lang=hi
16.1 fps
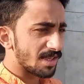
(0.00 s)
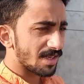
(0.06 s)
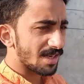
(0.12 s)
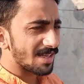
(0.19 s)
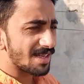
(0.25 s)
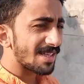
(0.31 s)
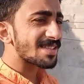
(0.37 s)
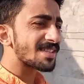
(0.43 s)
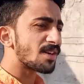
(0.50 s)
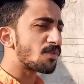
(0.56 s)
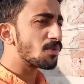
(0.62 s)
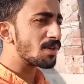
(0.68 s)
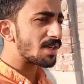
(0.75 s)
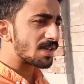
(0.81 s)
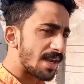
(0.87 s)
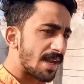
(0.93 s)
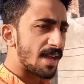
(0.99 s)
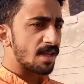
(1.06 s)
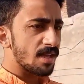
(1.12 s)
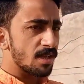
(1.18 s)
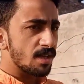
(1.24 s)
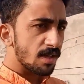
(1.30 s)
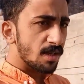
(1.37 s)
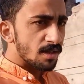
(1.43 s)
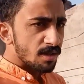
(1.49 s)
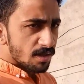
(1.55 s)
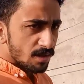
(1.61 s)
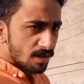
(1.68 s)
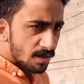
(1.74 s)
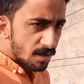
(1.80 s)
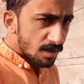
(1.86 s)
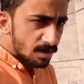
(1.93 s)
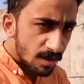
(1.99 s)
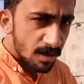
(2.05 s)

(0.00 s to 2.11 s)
चल रहा है किसके खून निकल रहा है ये देखो